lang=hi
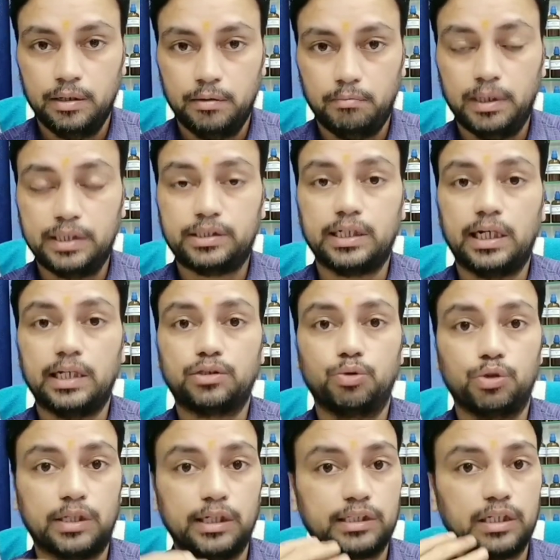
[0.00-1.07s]
बच्चा
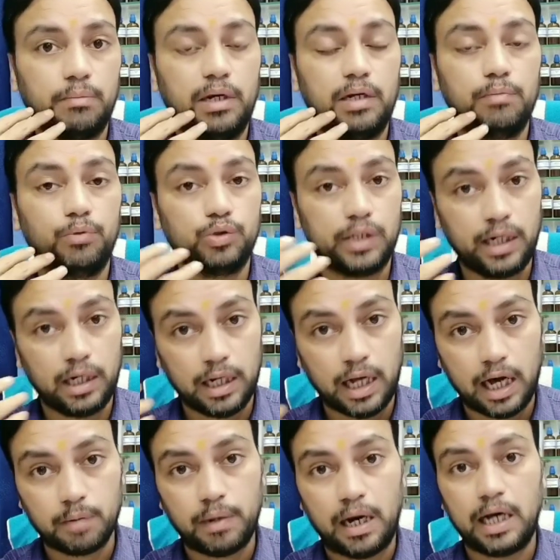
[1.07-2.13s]
सोते समय मुंह से
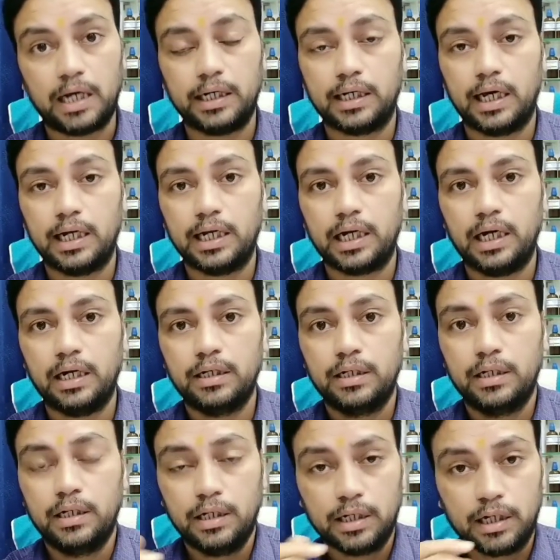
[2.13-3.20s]
लार बाहर निकालेगा
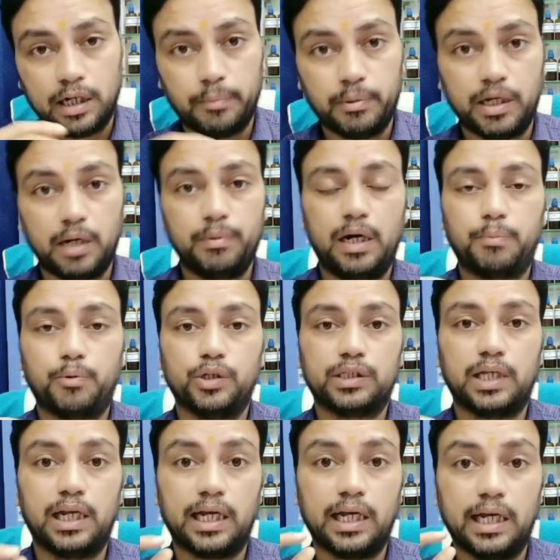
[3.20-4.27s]
कभी कभी आपको ऐसा
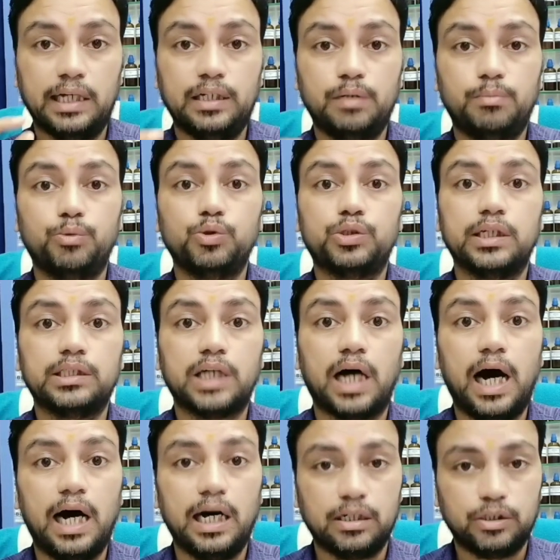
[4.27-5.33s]
लगेगा ये मुंह से
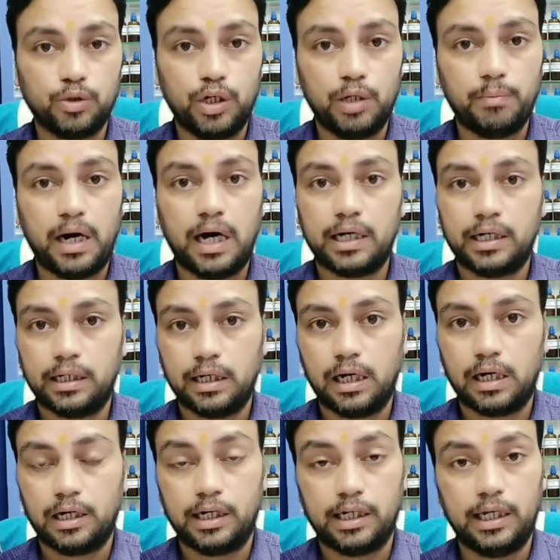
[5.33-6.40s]
झाग जो है बाहर निकाल
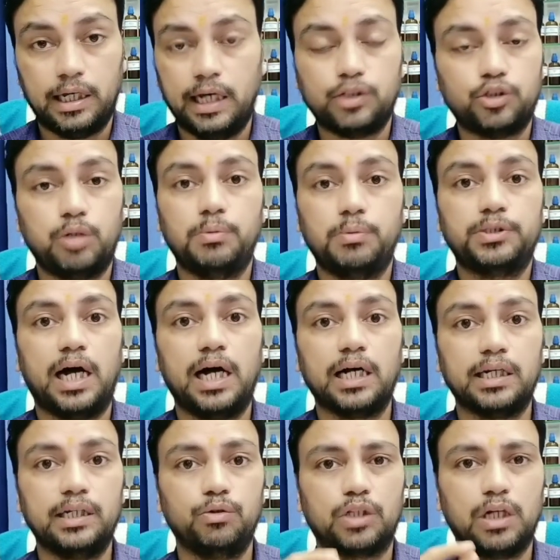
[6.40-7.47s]
रहा है एक्चुअली में झाग
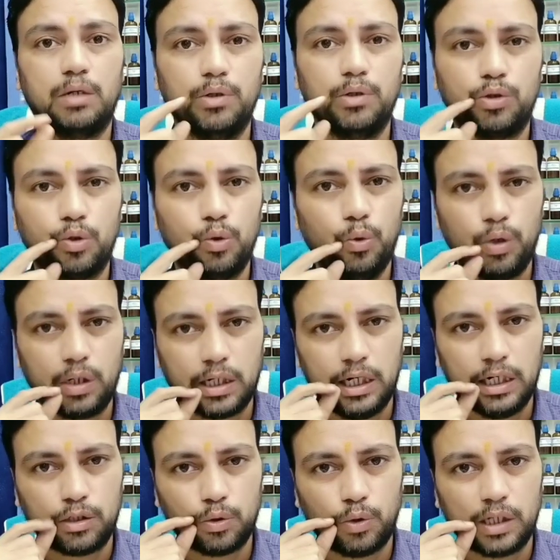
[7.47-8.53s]
नहीं होता वो थूक का
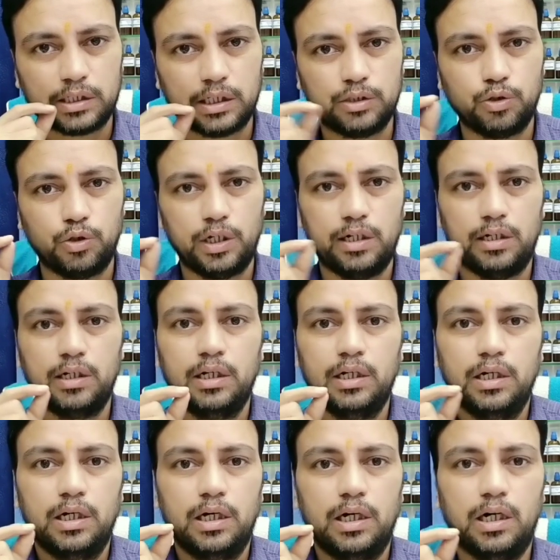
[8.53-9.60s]
एक थोड़ा सा जो है
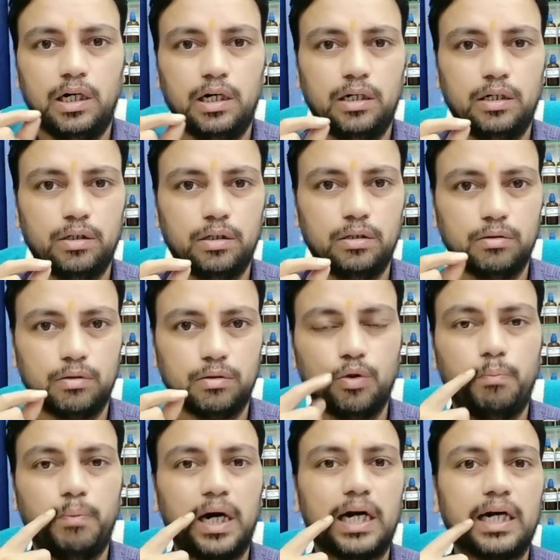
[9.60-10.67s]

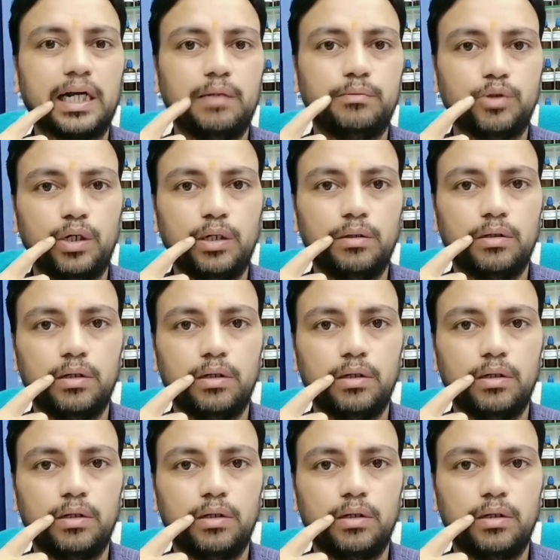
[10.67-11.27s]
गुब्बारा टाइप जो है